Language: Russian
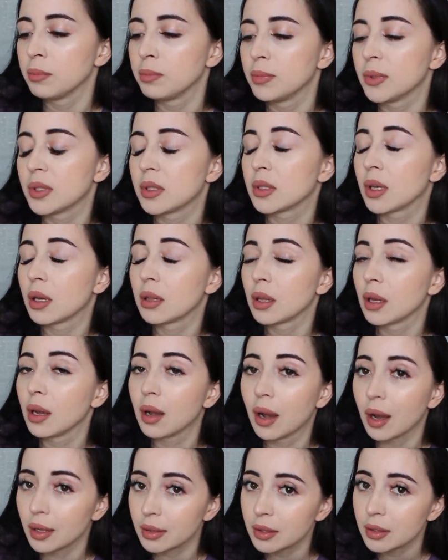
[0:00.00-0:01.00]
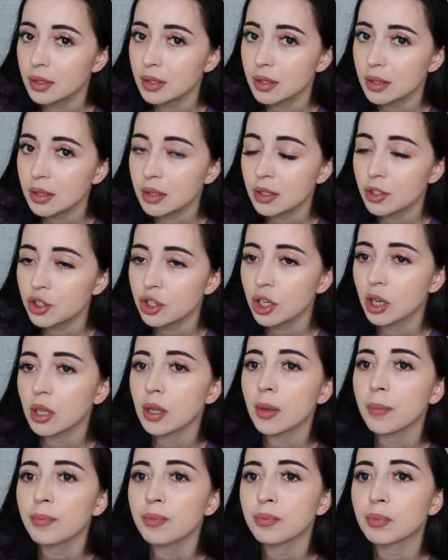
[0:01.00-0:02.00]
Писала гадости
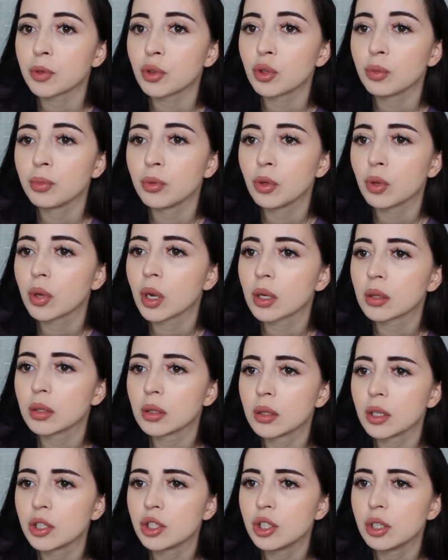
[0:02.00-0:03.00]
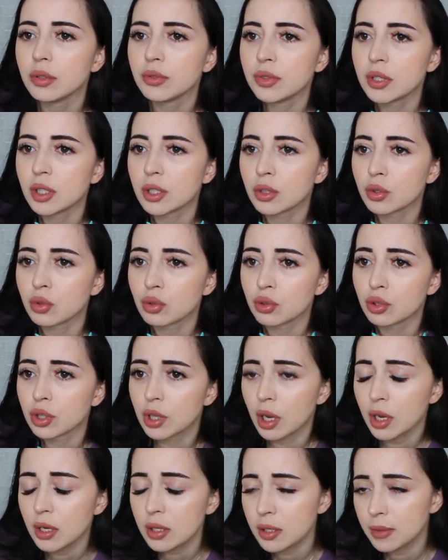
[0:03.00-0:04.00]
сначала, потом ее как-то начали все
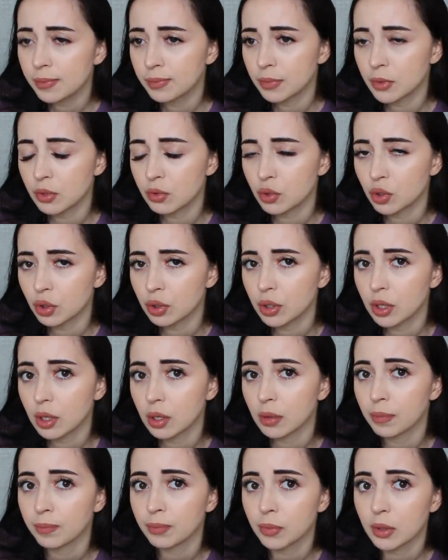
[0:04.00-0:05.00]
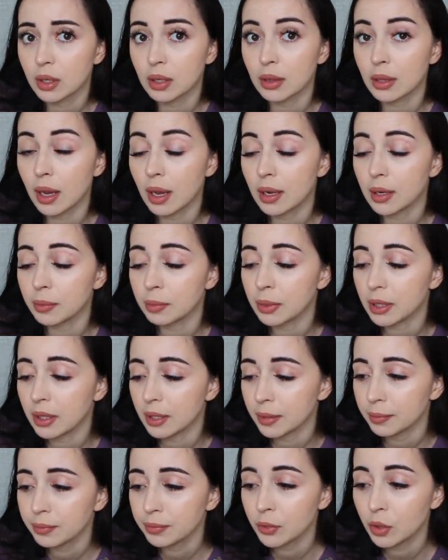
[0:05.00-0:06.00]
осуждать. Девчонки кидали
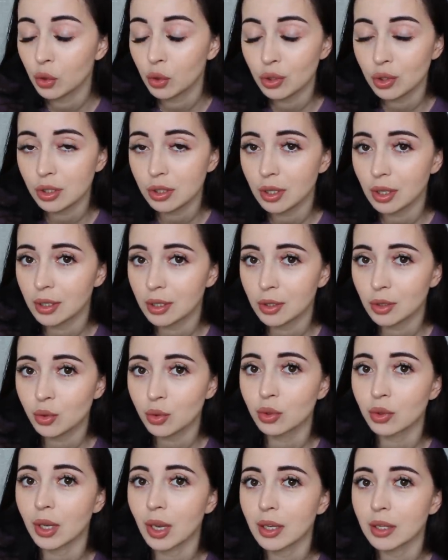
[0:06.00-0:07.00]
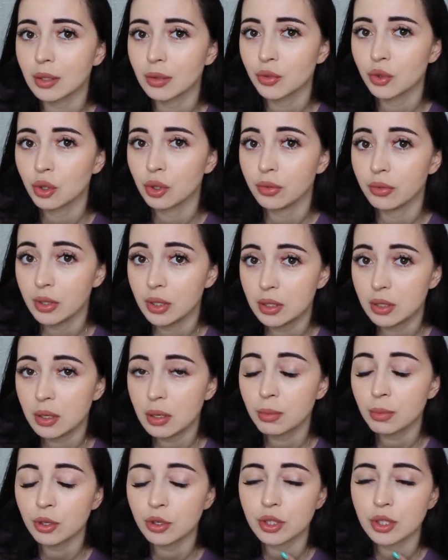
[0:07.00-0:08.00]
мне ее страницу, я это все видела,
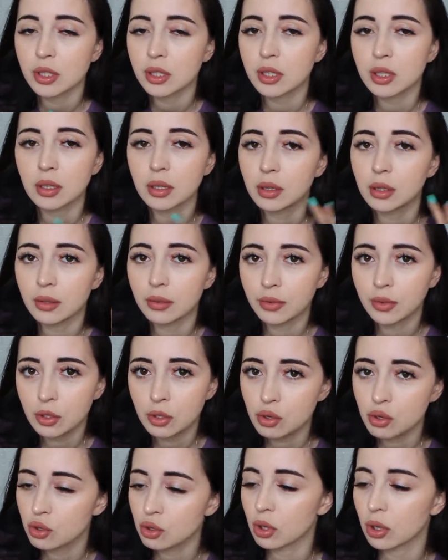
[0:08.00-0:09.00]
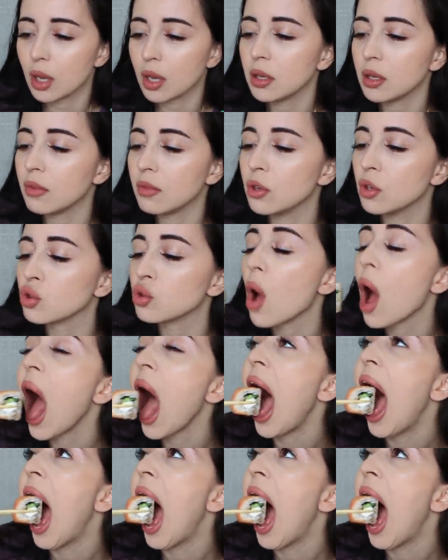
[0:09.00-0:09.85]
просто делала вид, что я не вижу.